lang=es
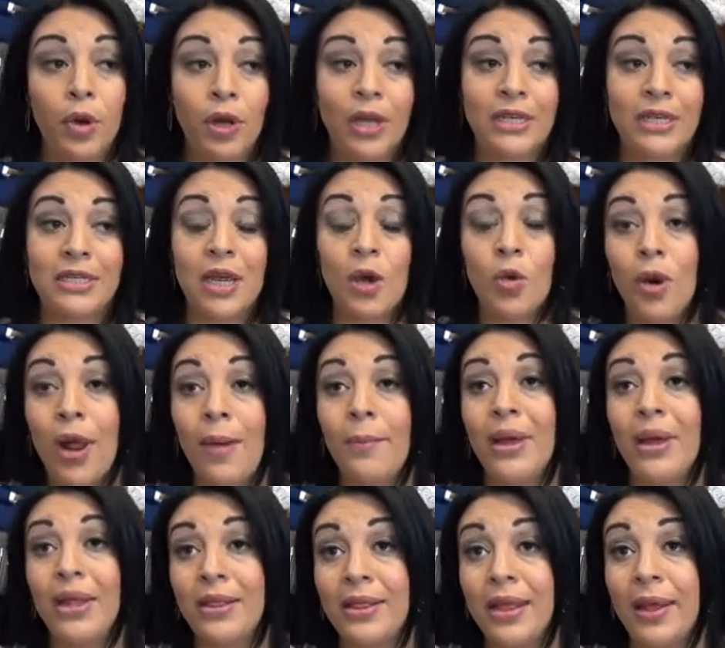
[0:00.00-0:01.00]
porque
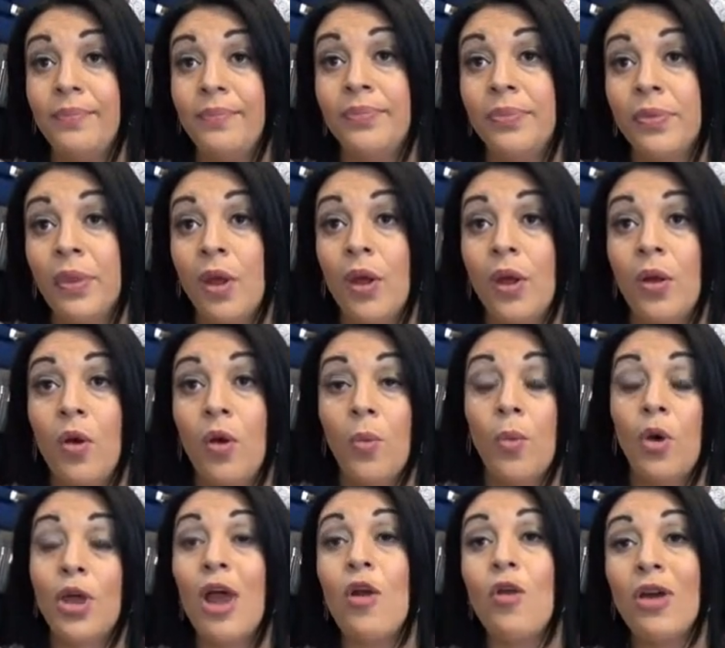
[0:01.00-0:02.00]
seguramente,
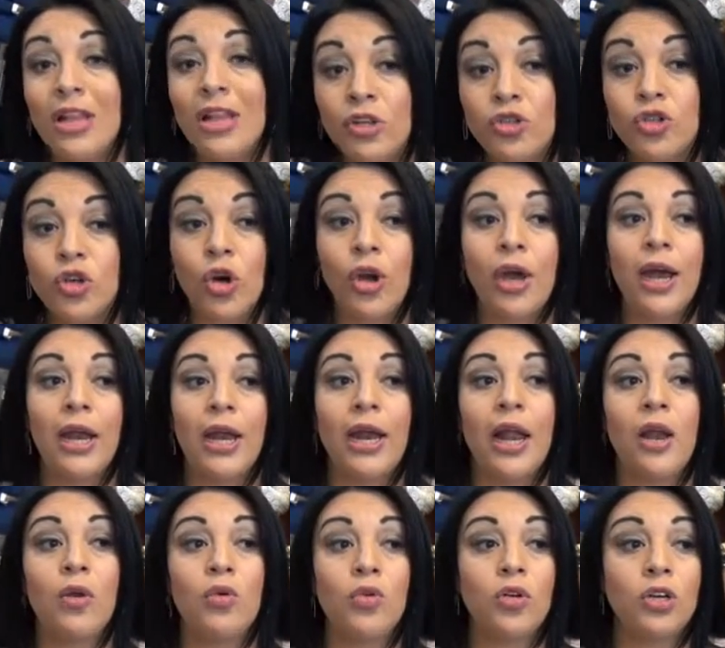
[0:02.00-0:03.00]
como ya lo he dicho
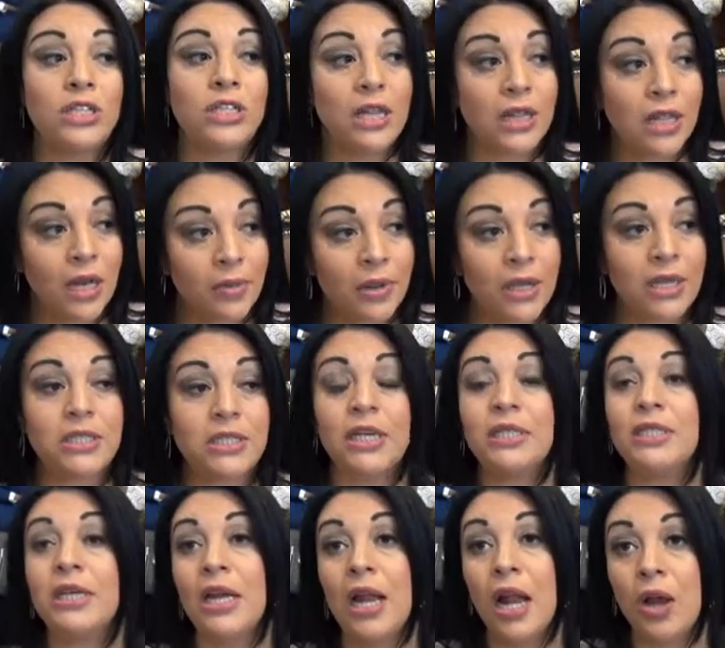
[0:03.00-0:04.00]
en algunas
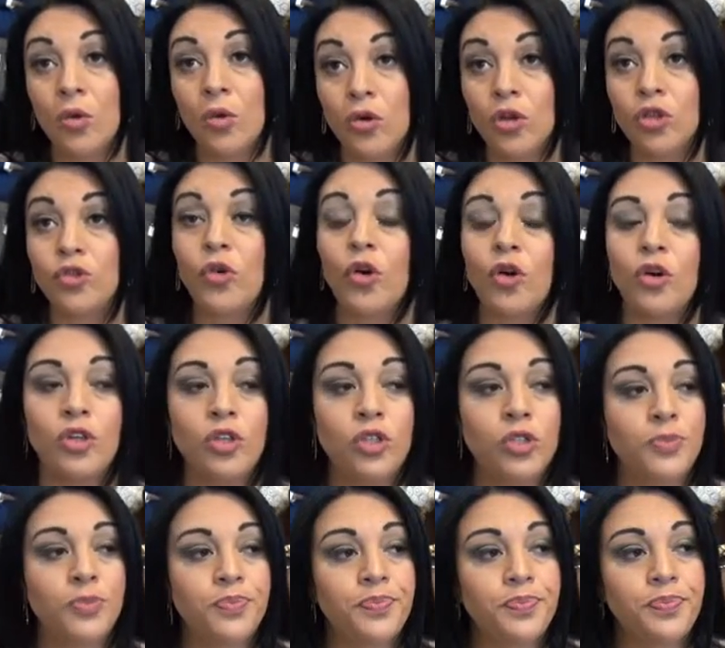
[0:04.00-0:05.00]
entrevistas y en algunos
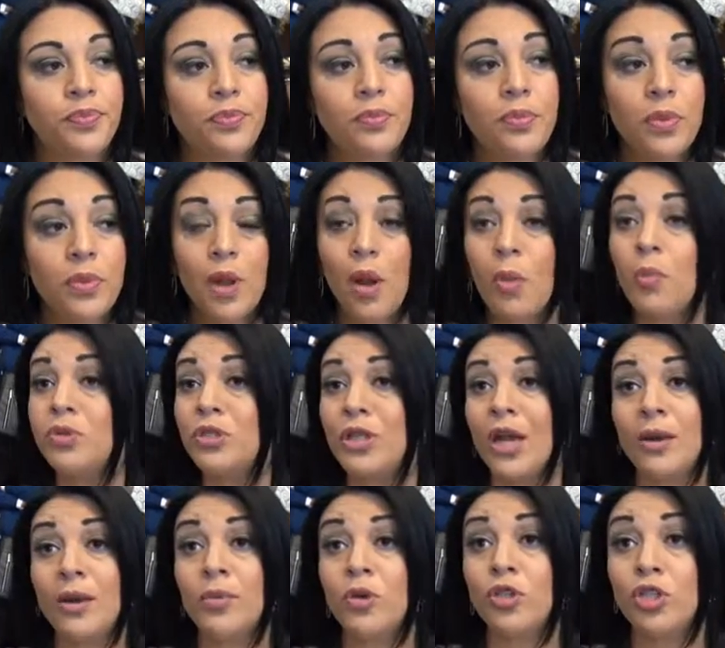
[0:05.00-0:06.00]
foros,
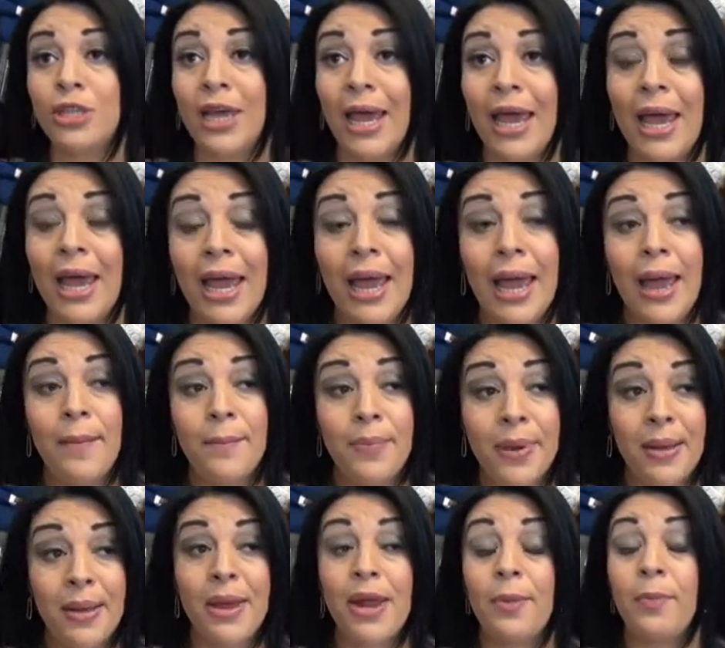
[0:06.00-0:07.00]
pues tenemos que
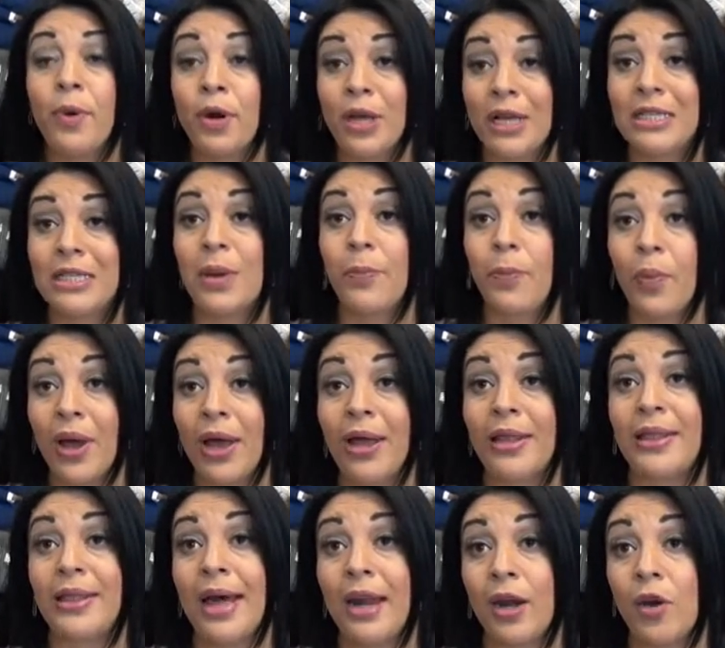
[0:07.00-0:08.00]
prever porque se
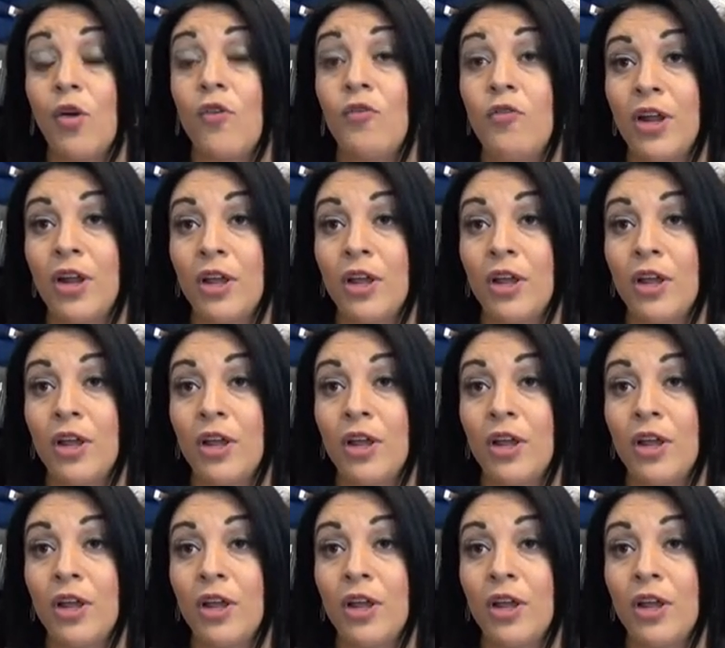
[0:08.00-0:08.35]
pueden dar